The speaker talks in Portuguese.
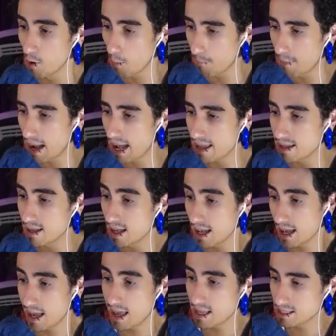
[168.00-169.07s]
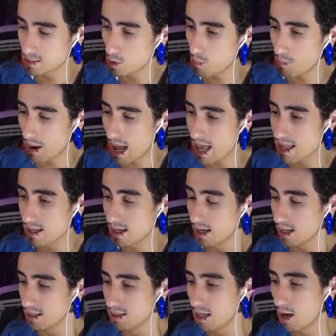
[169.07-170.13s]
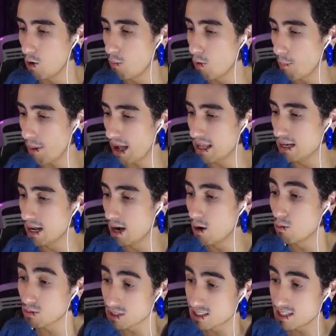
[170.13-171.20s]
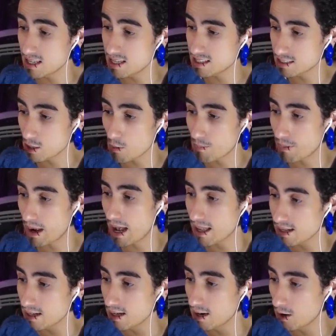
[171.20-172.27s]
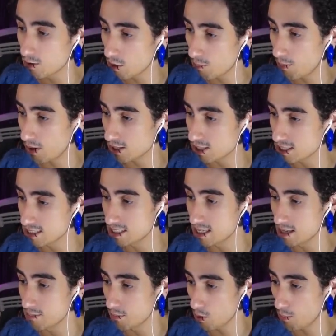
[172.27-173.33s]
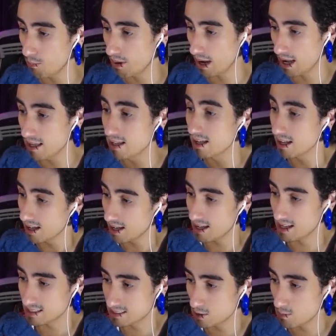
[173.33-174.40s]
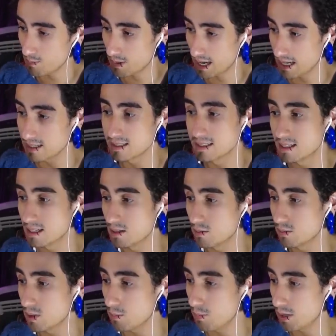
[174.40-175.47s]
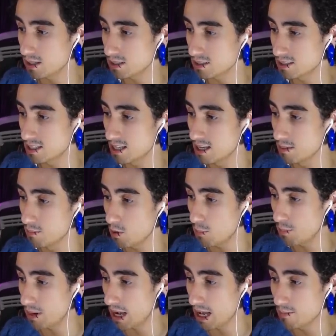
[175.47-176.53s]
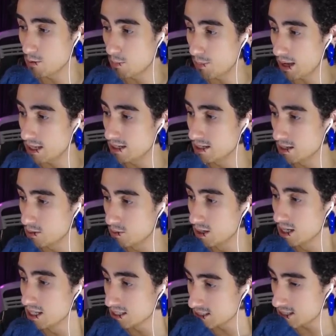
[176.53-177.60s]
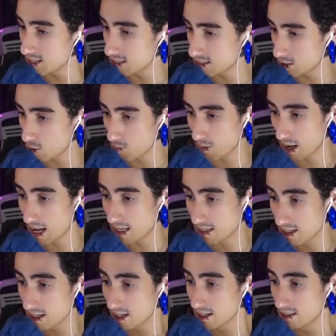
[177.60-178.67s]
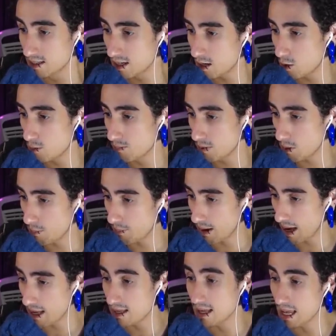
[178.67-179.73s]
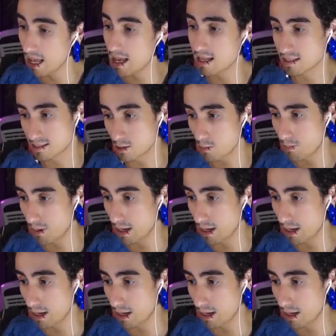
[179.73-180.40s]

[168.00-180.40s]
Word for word: Meu pai? É, seu pai. Não, meu pai não. Sim, seu pai. Não, não pode ser. Meu pai? É, seu pai. Não, não pode ser. Meu pai, meu pai não. Sim, seu pai. Não, meu pai. É, seu